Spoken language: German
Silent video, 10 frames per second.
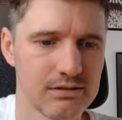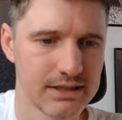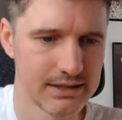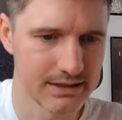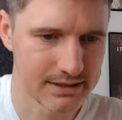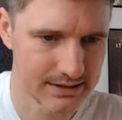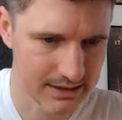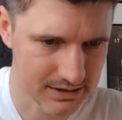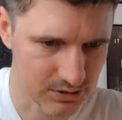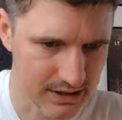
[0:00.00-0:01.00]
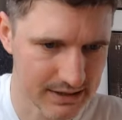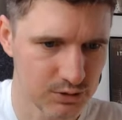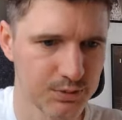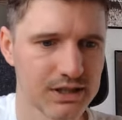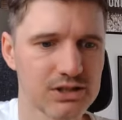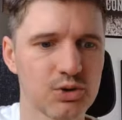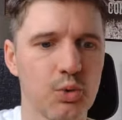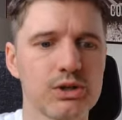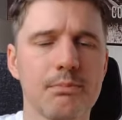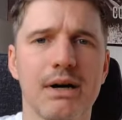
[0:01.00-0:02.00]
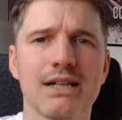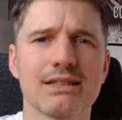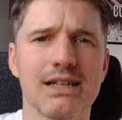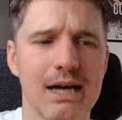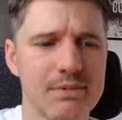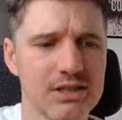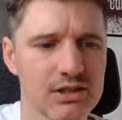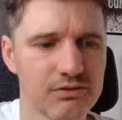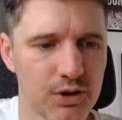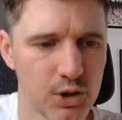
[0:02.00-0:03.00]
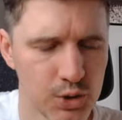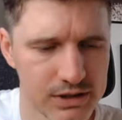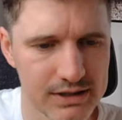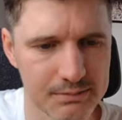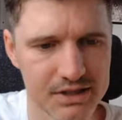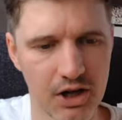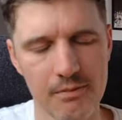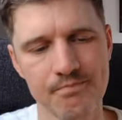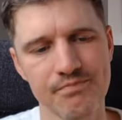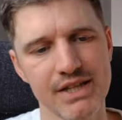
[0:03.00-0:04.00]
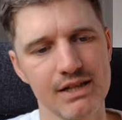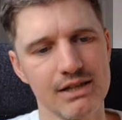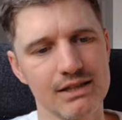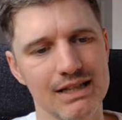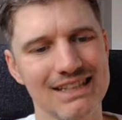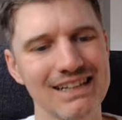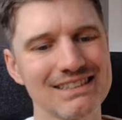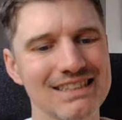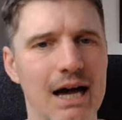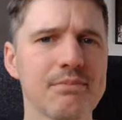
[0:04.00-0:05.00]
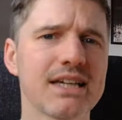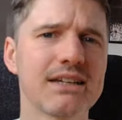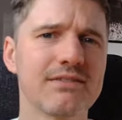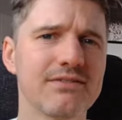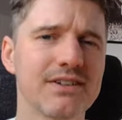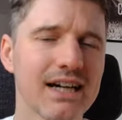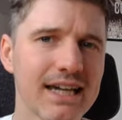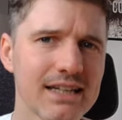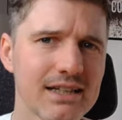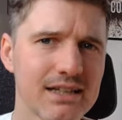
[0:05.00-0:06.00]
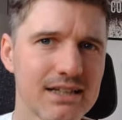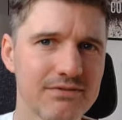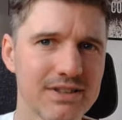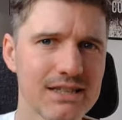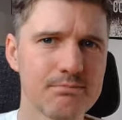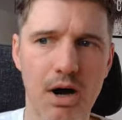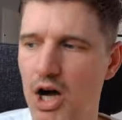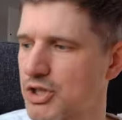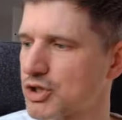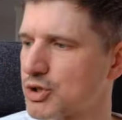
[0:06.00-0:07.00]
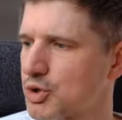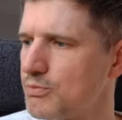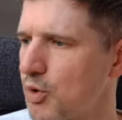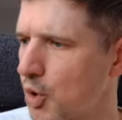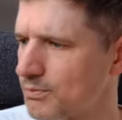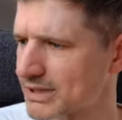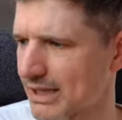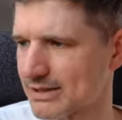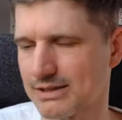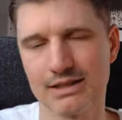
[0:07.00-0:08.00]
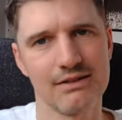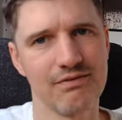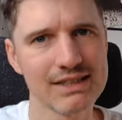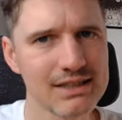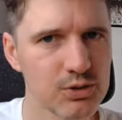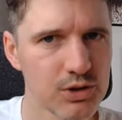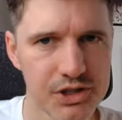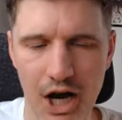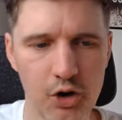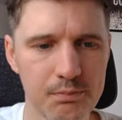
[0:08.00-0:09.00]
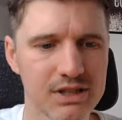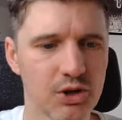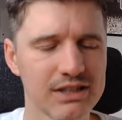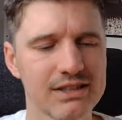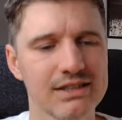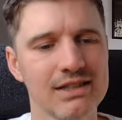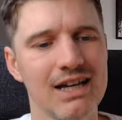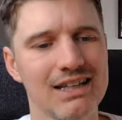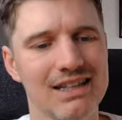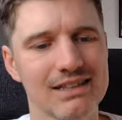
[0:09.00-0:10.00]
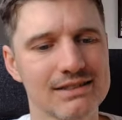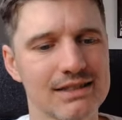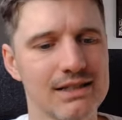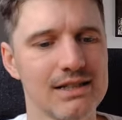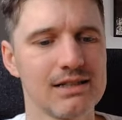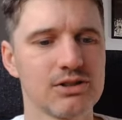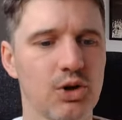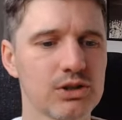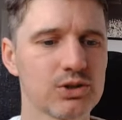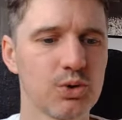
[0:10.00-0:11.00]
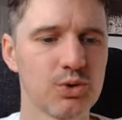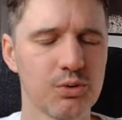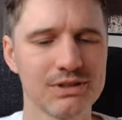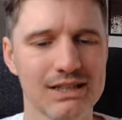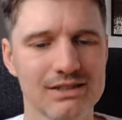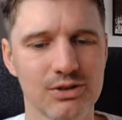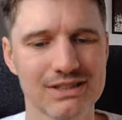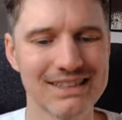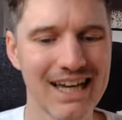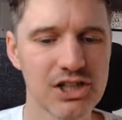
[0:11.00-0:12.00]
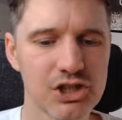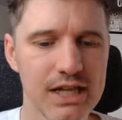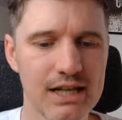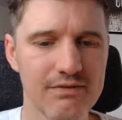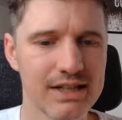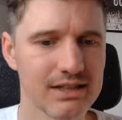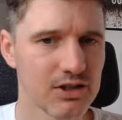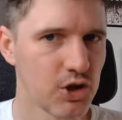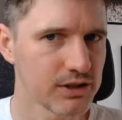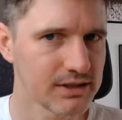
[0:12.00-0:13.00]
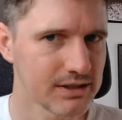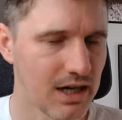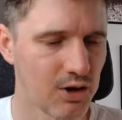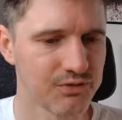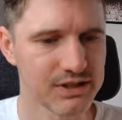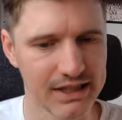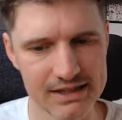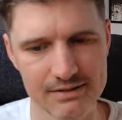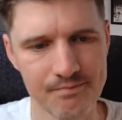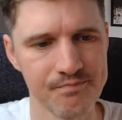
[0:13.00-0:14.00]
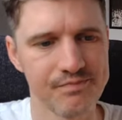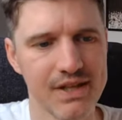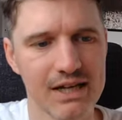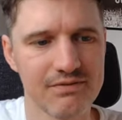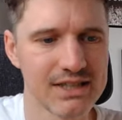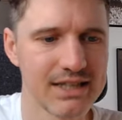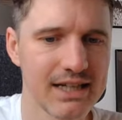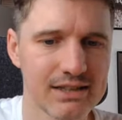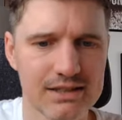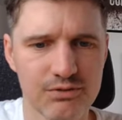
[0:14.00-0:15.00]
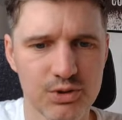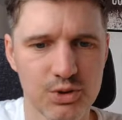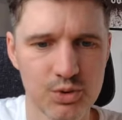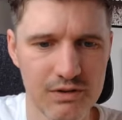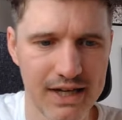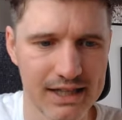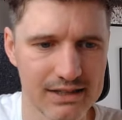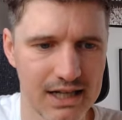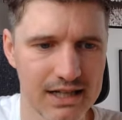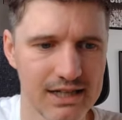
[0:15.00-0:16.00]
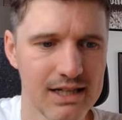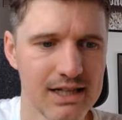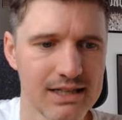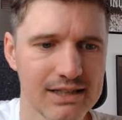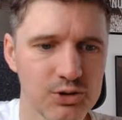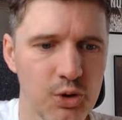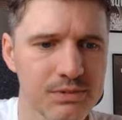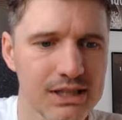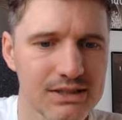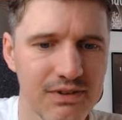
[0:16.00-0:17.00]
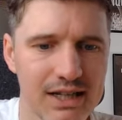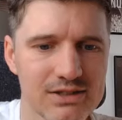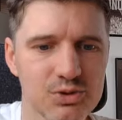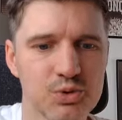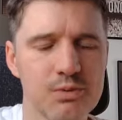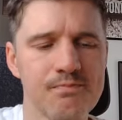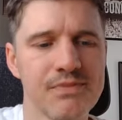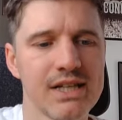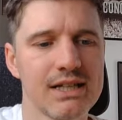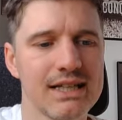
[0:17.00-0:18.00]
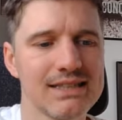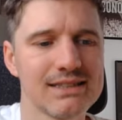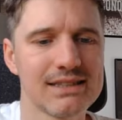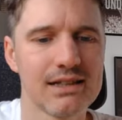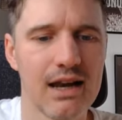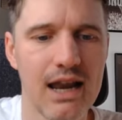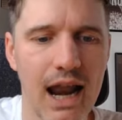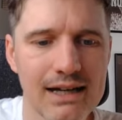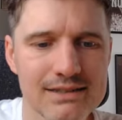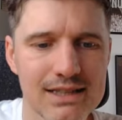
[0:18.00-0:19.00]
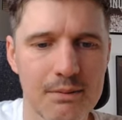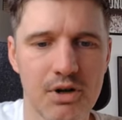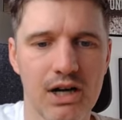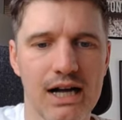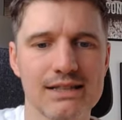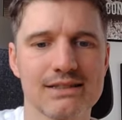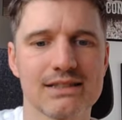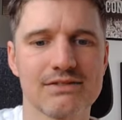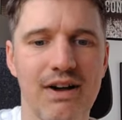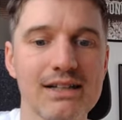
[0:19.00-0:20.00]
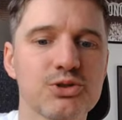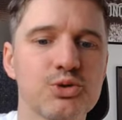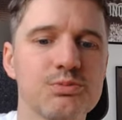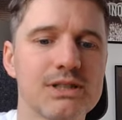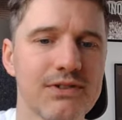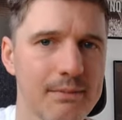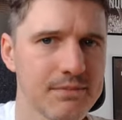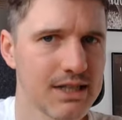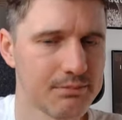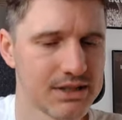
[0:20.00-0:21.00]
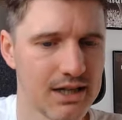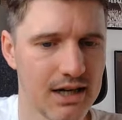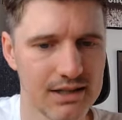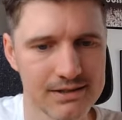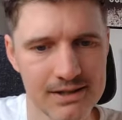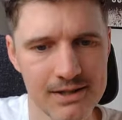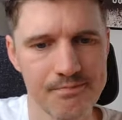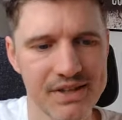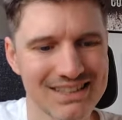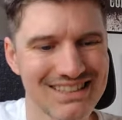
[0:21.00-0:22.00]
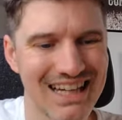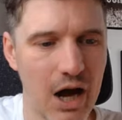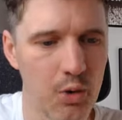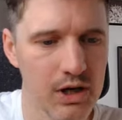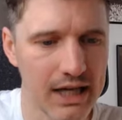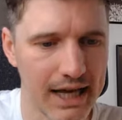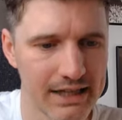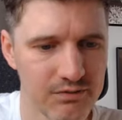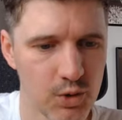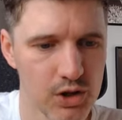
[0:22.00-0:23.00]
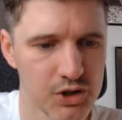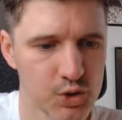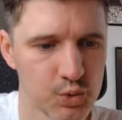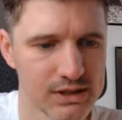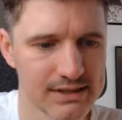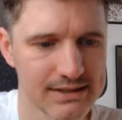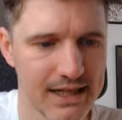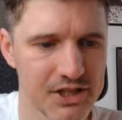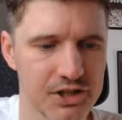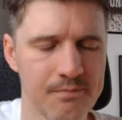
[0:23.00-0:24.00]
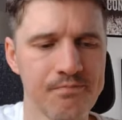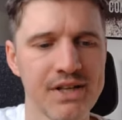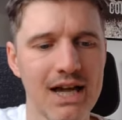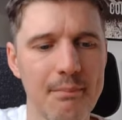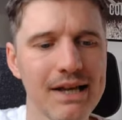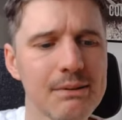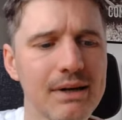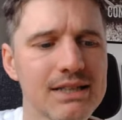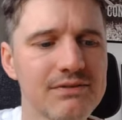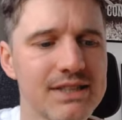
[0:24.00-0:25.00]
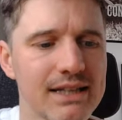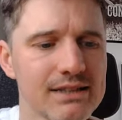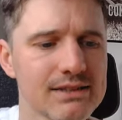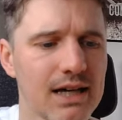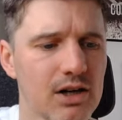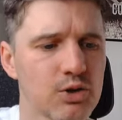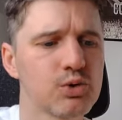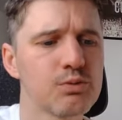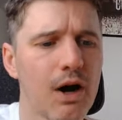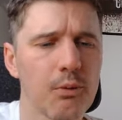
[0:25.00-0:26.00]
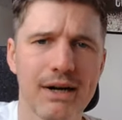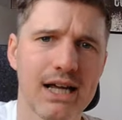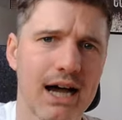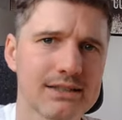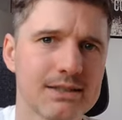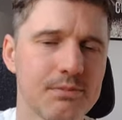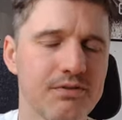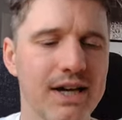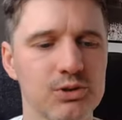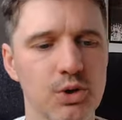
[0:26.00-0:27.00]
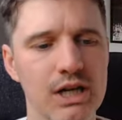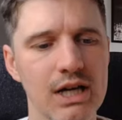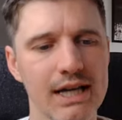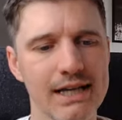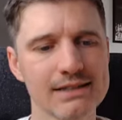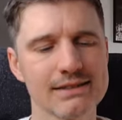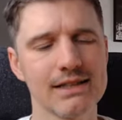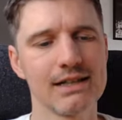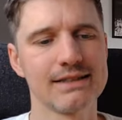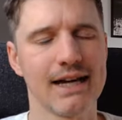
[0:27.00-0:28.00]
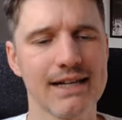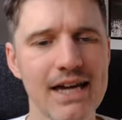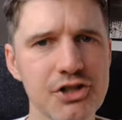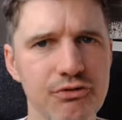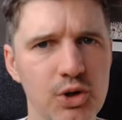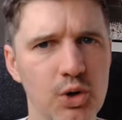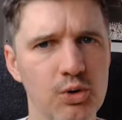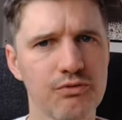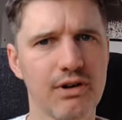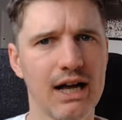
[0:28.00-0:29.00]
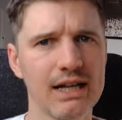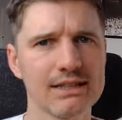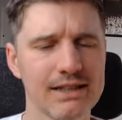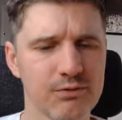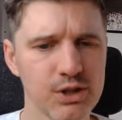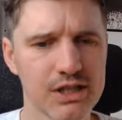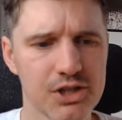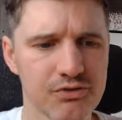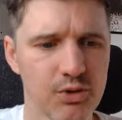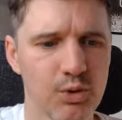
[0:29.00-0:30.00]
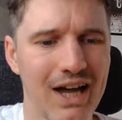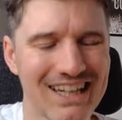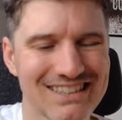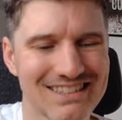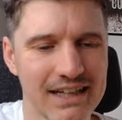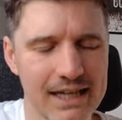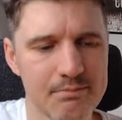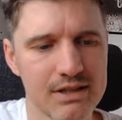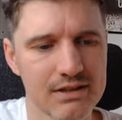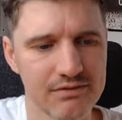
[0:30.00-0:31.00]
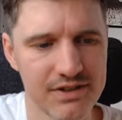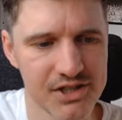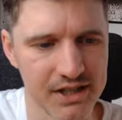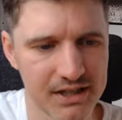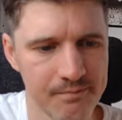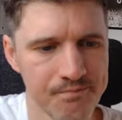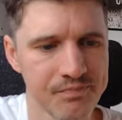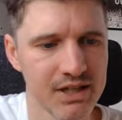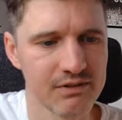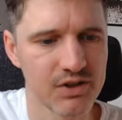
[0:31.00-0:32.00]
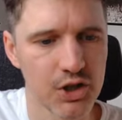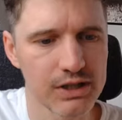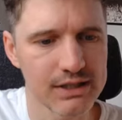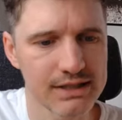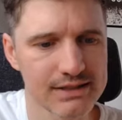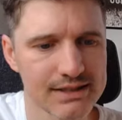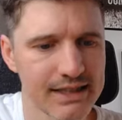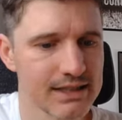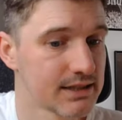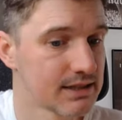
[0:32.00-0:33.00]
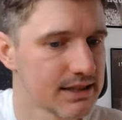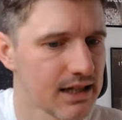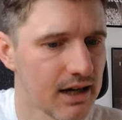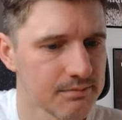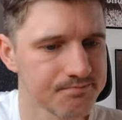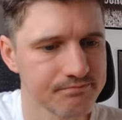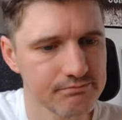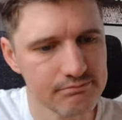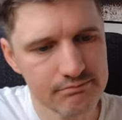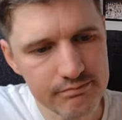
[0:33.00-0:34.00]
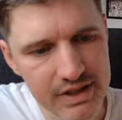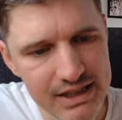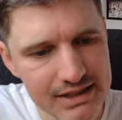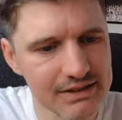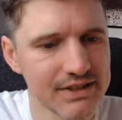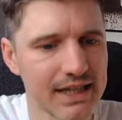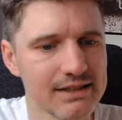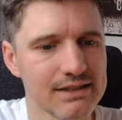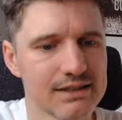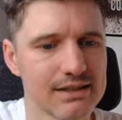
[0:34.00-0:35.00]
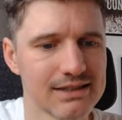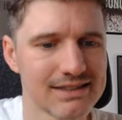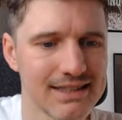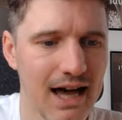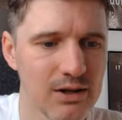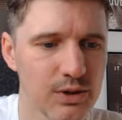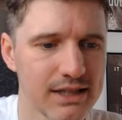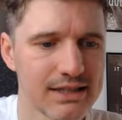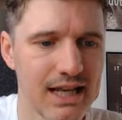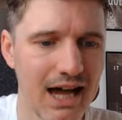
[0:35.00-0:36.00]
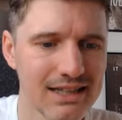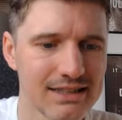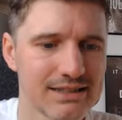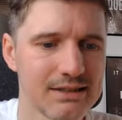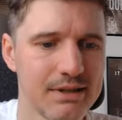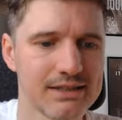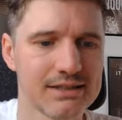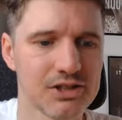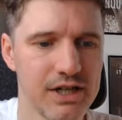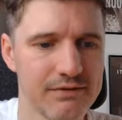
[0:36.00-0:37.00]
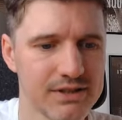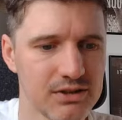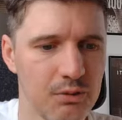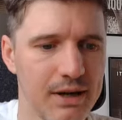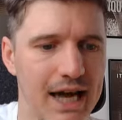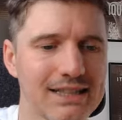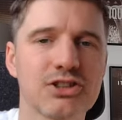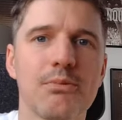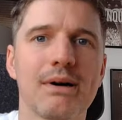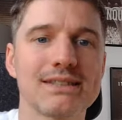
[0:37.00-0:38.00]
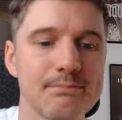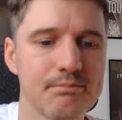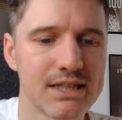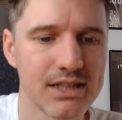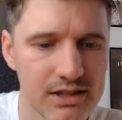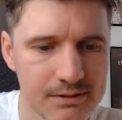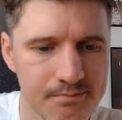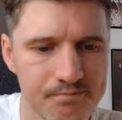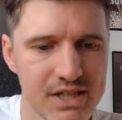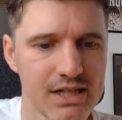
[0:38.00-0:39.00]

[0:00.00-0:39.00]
Hier ist es jetzt zuletzt übrigens ein roter Balken, 3 Milliarden Verlust im Jahr. Das heißt, sie haben eine geringe Gewinnmarge zum Umsatz, was natürlich auch bedeutet, dass trotz hohen Umsatz dort sehr schnell, wenn Kosten auftreten, der Gewinn negativ oder null werden kann. Das Umsatzwachstum ist hier langsamer als das Wachstum des Fremdkapitals. Das ist auch kein wirklich gutes Zeichen. Am Ende bei Dividendenzahlern und überhaupt bei der Aktienbewertung ist der Cashflow und vor allen Dingen der Free Cashflow extrem wichtig. Wir können hier sehen in lila die Dividendenzahlungen, die lagen jetzt hier im letzten Geschäftsjahr noch bei 1,7 Milliarden.